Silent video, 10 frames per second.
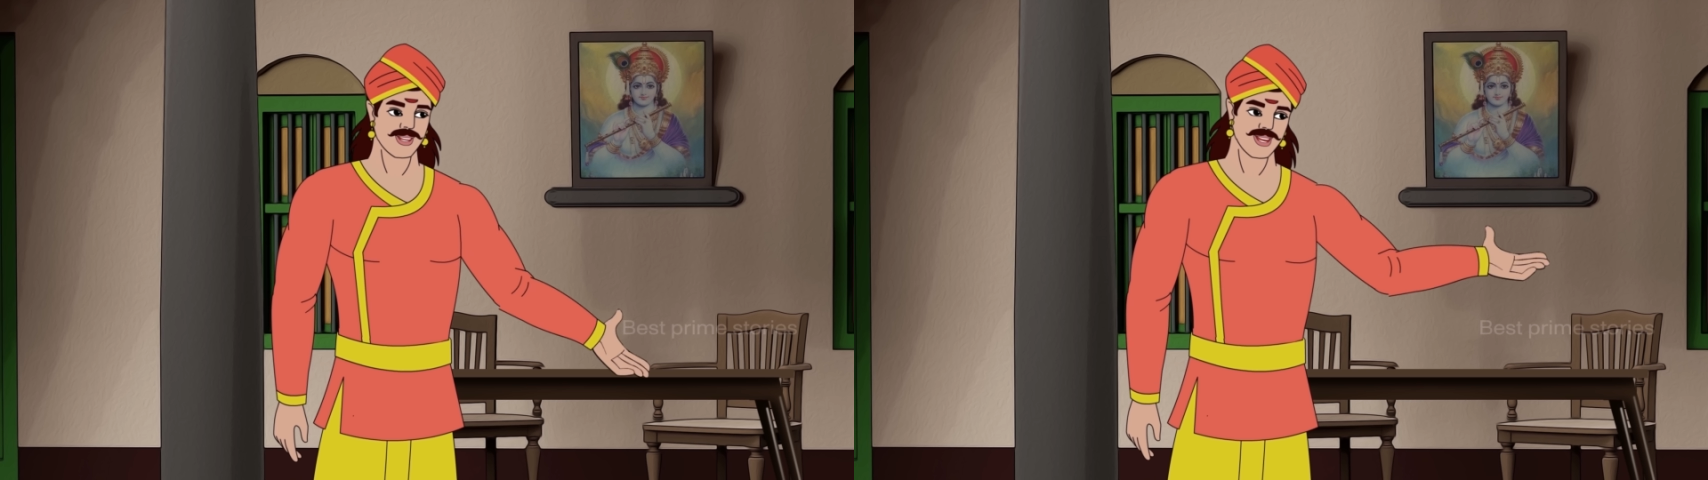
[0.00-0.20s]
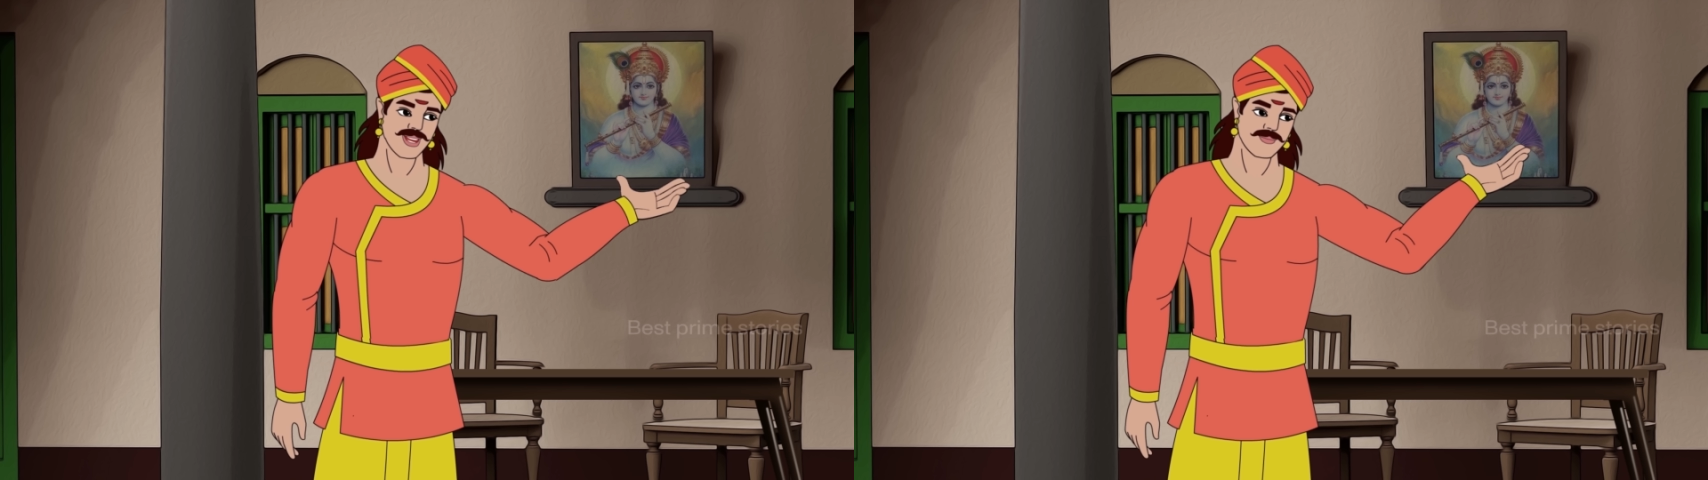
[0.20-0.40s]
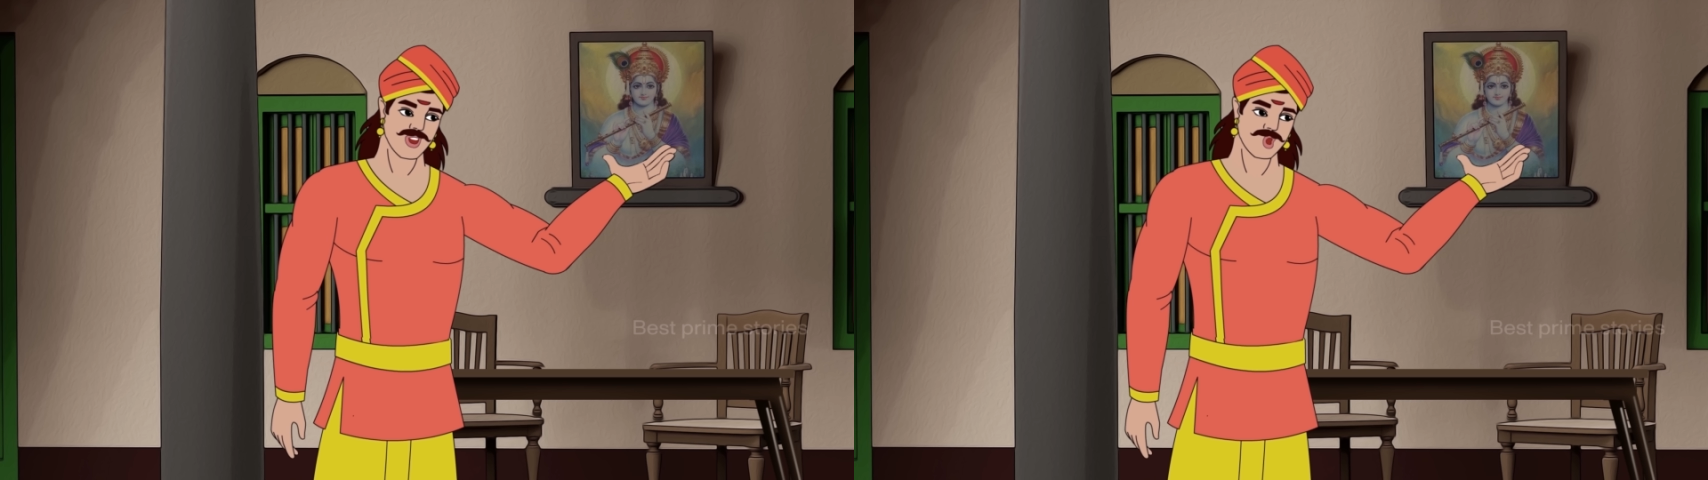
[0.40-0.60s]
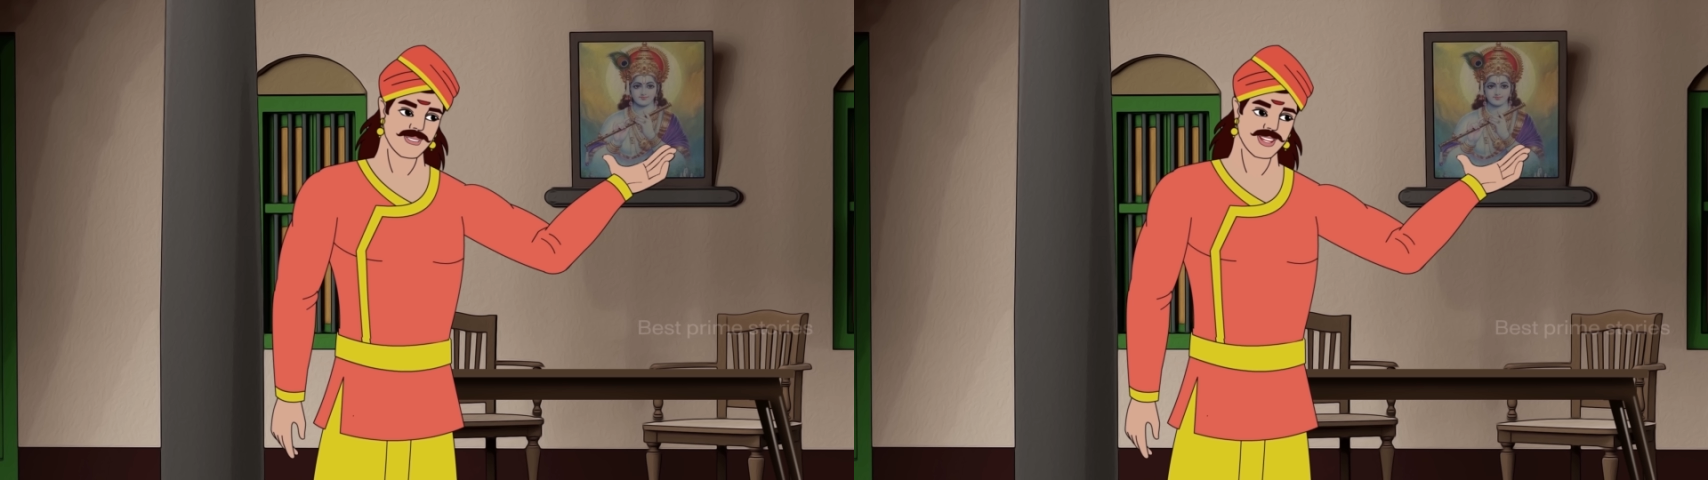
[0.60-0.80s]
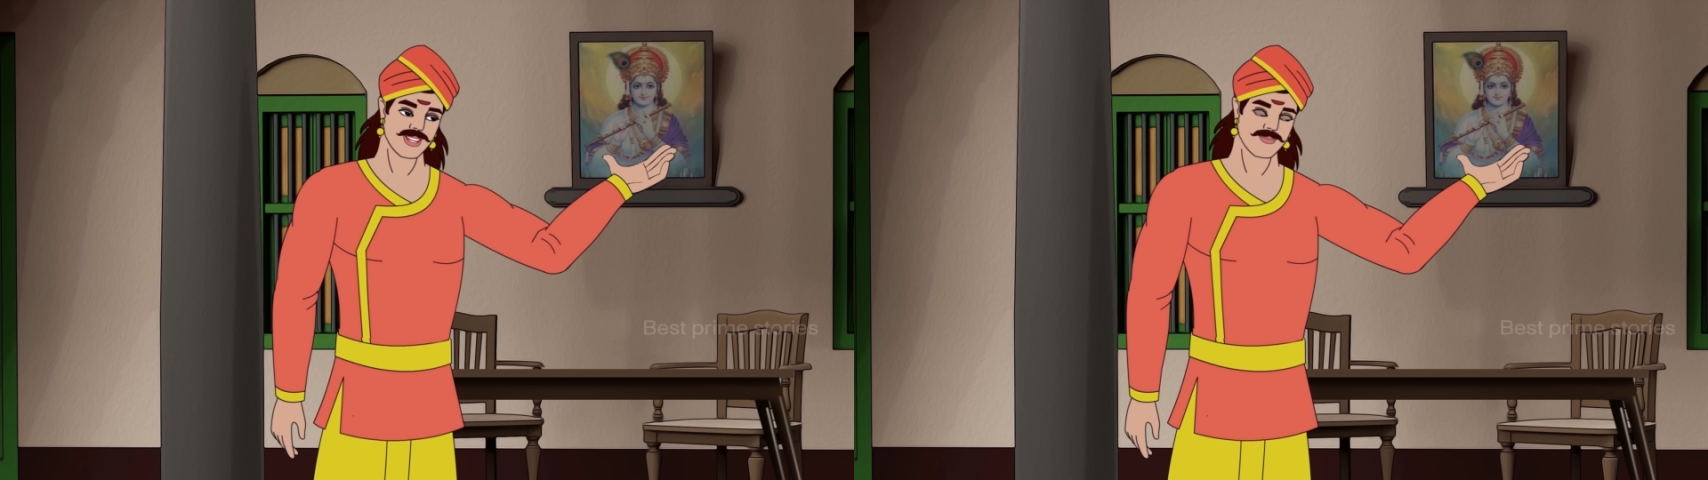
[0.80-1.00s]
நீங்க கொடுத்த
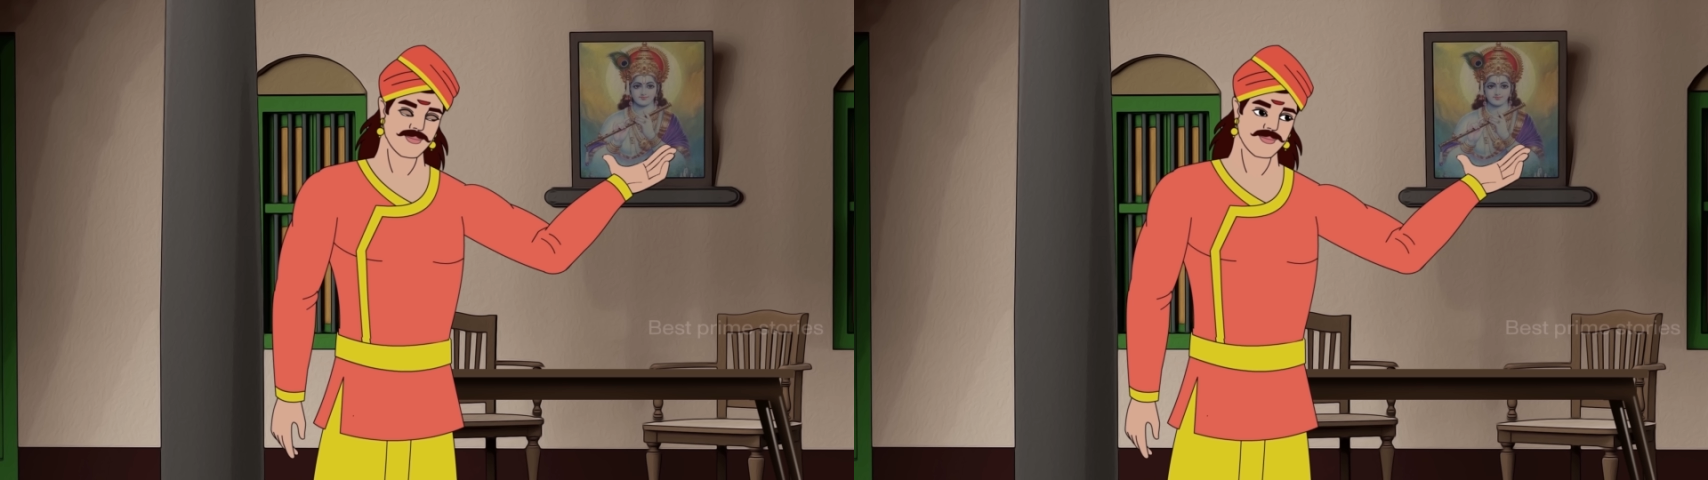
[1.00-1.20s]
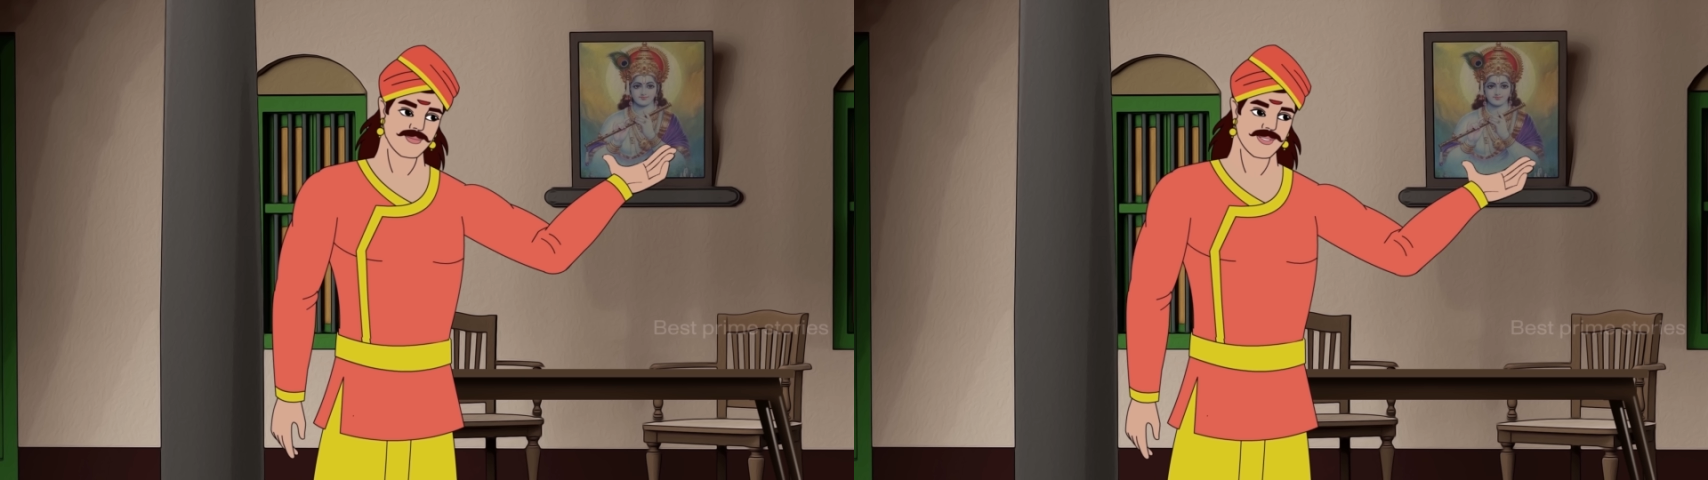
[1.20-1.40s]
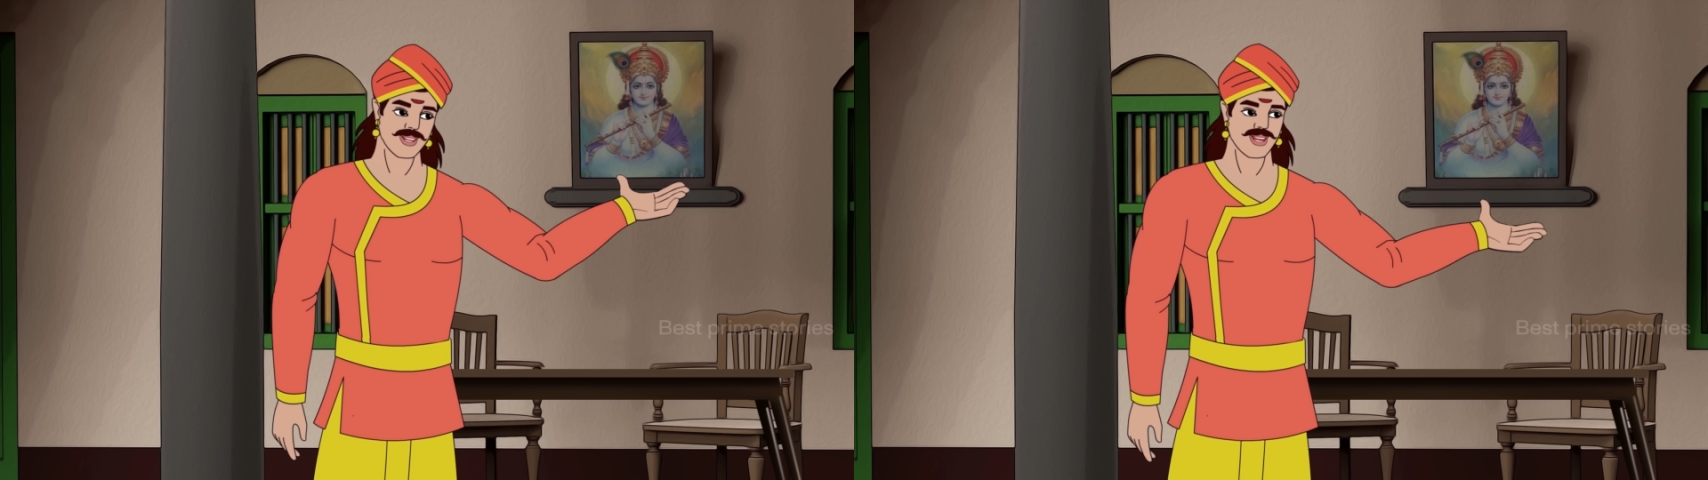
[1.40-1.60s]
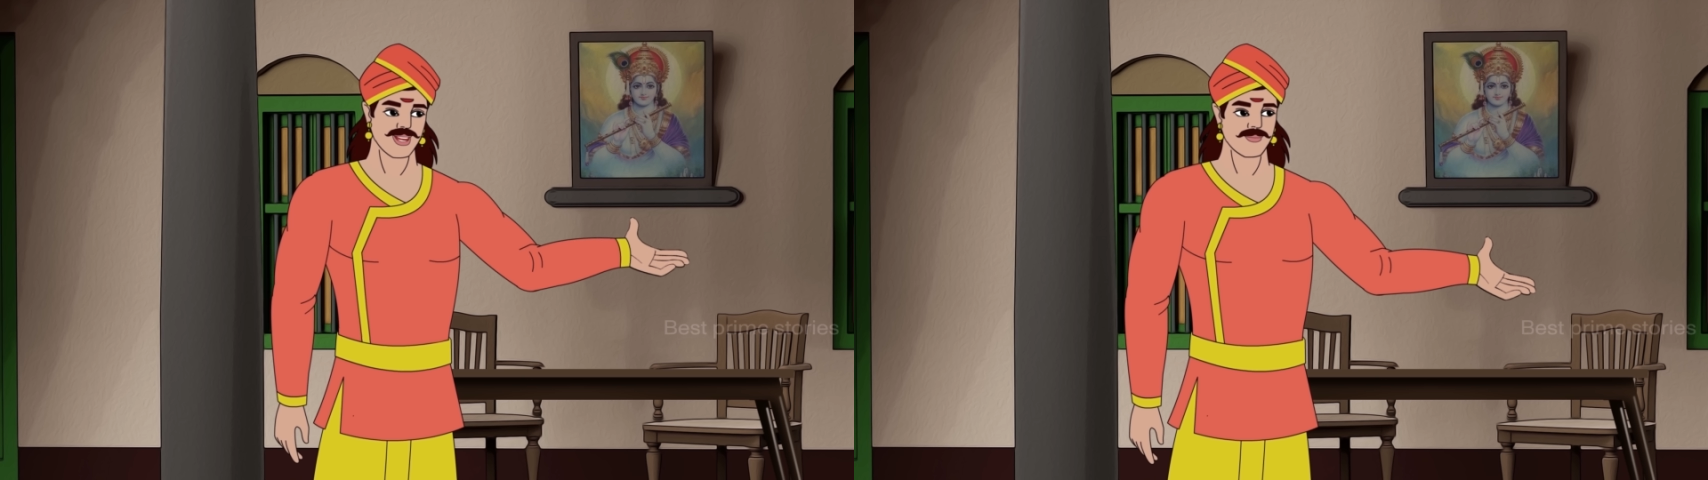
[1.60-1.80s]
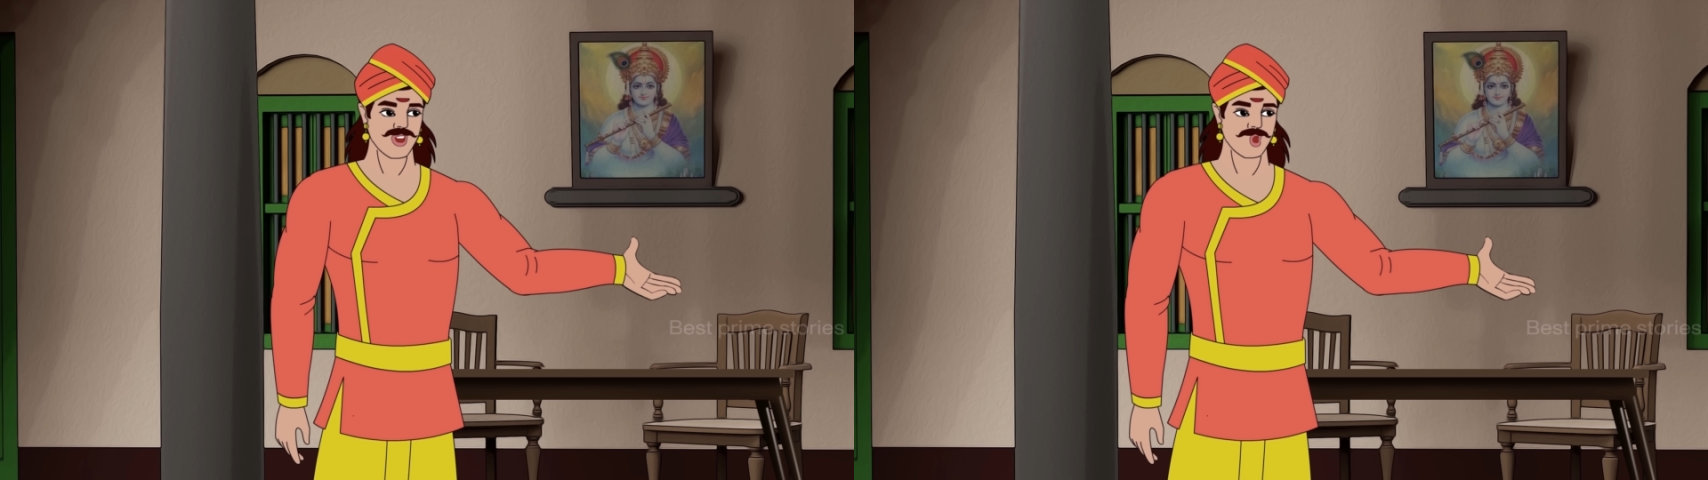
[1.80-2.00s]
பணம் எல்லாருக்கும்